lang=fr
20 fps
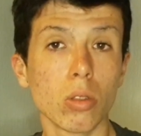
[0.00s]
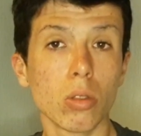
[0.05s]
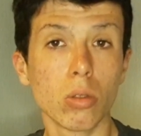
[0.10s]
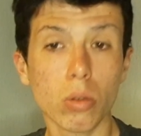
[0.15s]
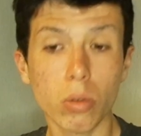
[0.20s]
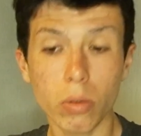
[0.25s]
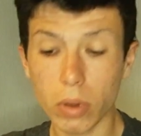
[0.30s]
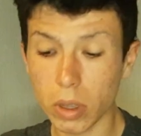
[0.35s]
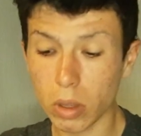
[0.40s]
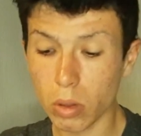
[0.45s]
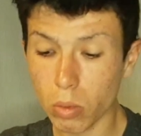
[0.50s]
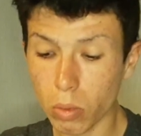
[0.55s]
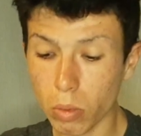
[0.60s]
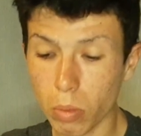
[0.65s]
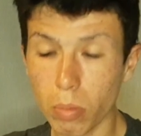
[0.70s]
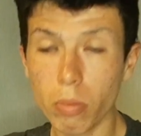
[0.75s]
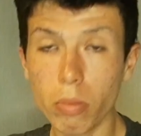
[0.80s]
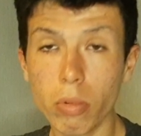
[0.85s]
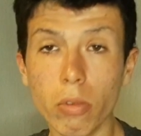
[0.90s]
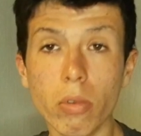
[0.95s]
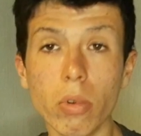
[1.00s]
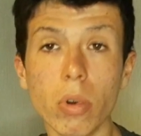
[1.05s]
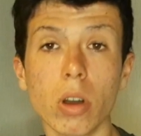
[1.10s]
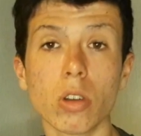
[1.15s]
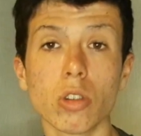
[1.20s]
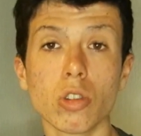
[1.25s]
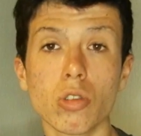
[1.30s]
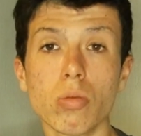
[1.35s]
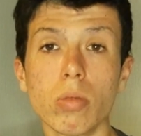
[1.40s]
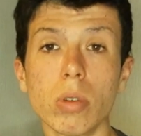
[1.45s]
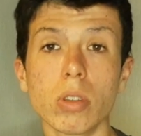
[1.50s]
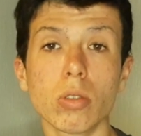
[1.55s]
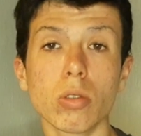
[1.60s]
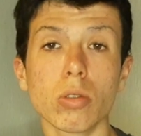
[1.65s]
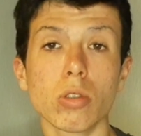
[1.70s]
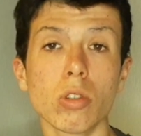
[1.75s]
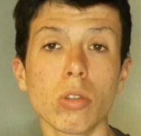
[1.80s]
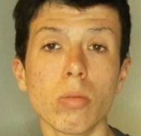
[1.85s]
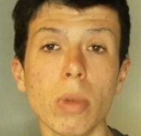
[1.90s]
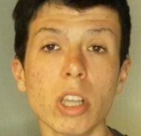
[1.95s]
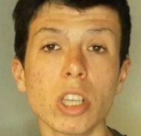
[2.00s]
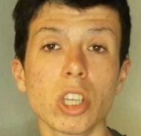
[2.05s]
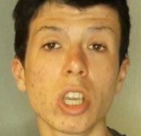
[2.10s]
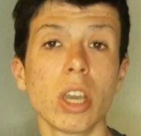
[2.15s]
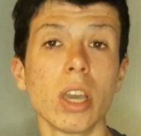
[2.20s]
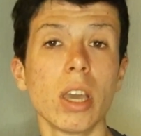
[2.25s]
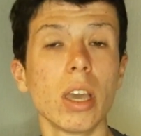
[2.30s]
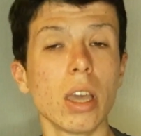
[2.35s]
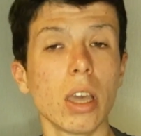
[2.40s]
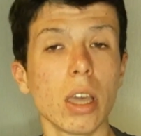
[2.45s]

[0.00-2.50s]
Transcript: devrait donc pouvoir jouer sur ce match.